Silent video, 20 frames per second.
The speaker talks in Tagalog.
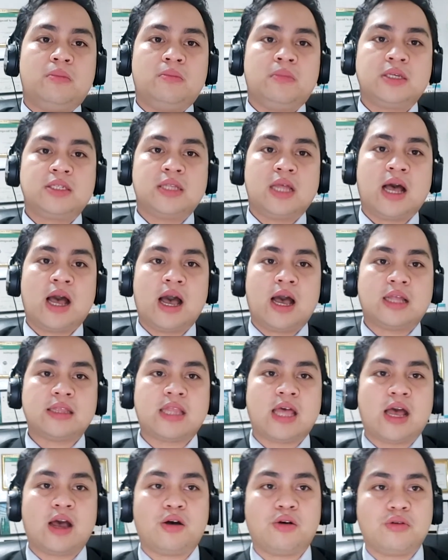mas
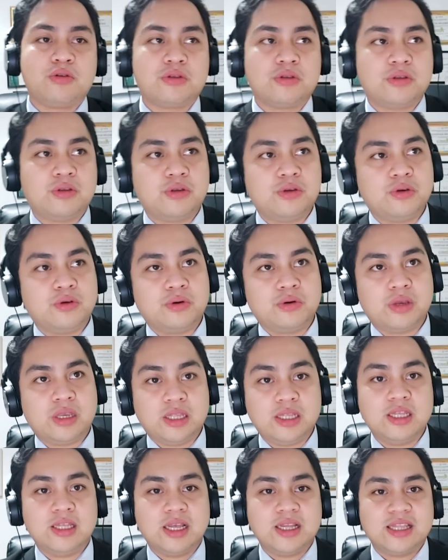nakakatakot yung
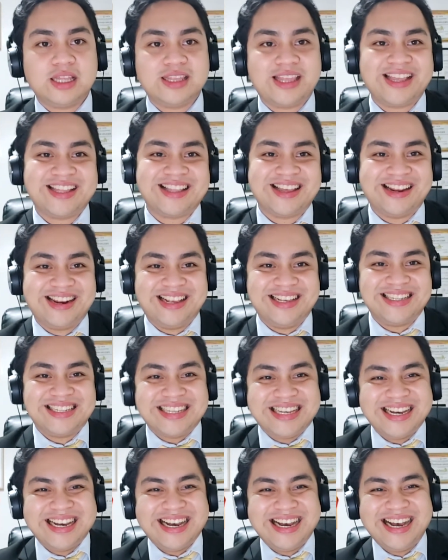hindi nag-take ng
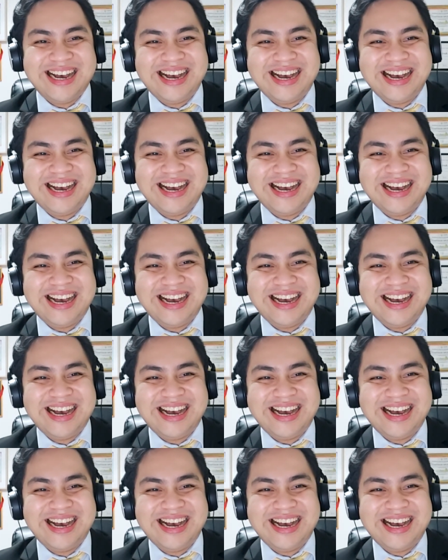risk.